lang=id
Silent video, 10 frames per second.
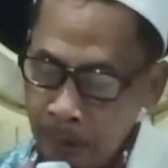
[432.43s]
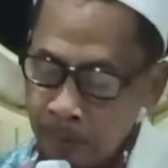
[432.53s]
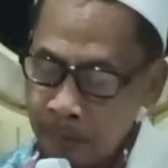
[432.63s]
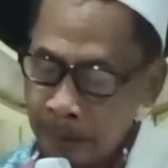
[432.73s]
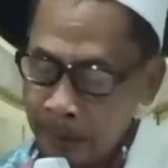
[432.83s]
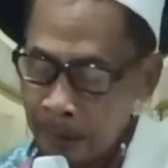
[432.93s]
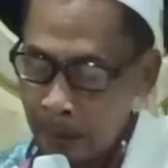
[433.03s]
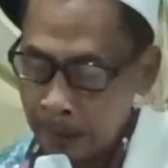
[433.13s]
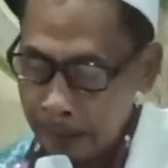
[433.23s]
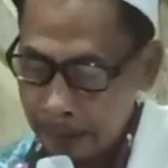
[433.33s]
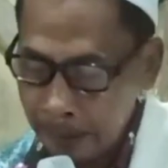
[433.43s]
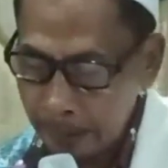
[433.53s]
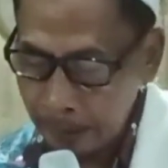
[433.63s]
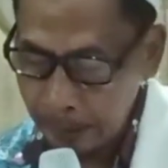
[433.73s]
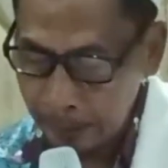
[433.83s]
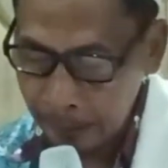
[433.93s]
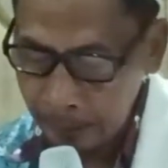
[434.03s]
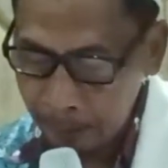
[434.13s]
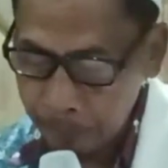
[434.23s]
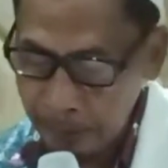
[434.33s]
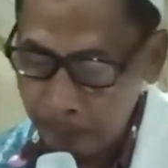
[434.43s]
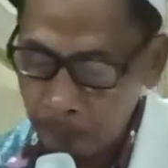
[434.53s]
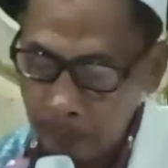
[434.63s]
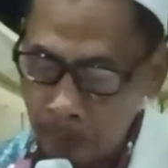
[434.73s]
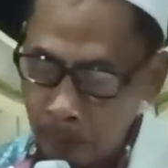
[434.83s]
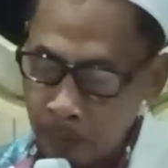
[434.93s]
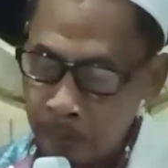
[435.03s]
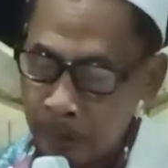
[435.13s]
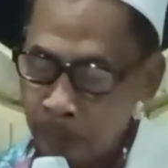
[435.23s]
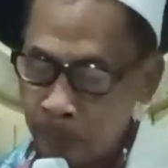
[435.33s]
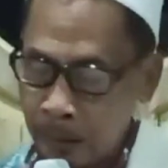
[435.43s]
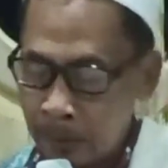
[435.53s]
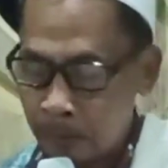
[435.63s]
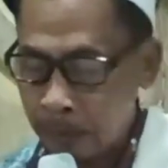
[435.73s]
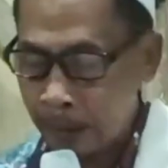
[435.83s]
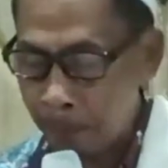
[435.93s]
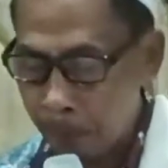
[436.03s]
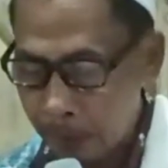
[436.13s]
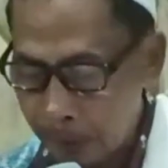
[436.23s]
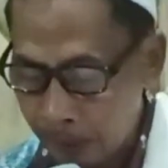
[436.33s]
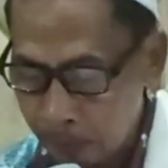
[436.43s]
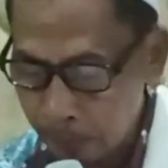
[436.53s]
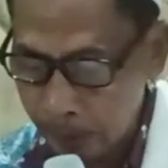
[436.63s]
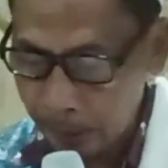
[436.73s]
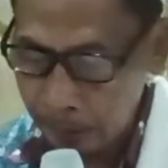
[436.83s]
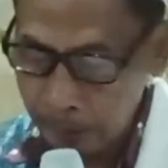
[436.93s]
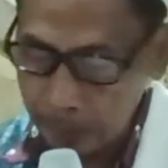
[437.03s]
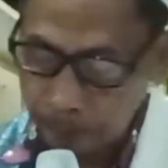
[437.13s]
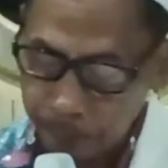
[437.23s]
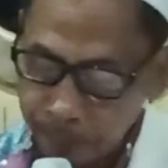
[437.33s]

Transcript: aku ndengenane khilaf nyampo kok unen-unen kuwi kabeh tak nih